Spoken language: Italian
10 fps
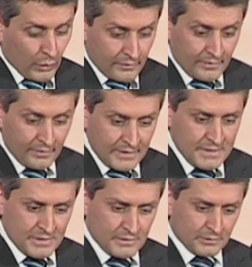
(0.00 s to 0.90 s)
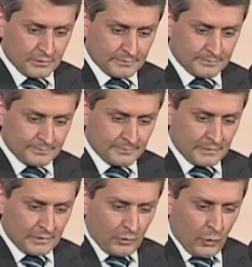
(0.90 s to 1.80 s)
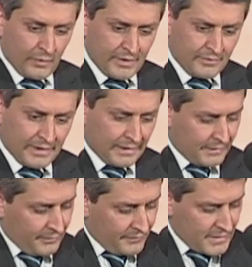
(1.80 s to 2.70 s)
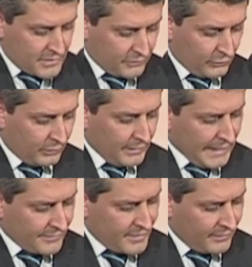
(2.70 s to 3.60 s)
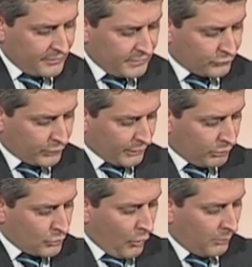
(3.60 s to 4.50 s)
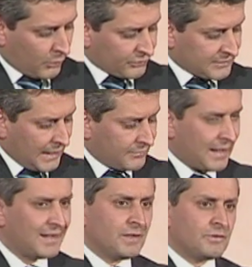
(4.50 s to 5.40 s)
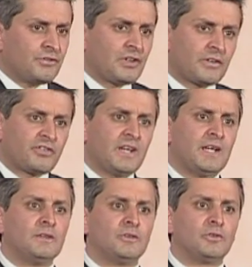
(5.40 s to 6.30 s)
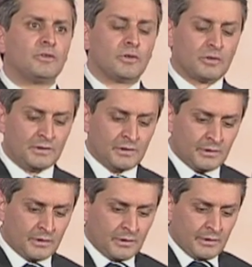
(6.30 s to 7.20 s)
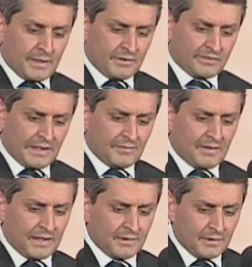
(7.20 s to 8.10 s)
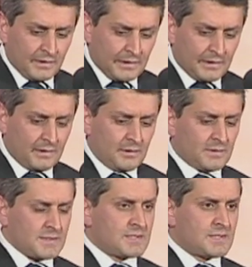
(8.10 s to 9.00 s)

lo aveva visto, lo aveva visto e aveva visto che quell'uomo stava giacendo, che stava... Eh,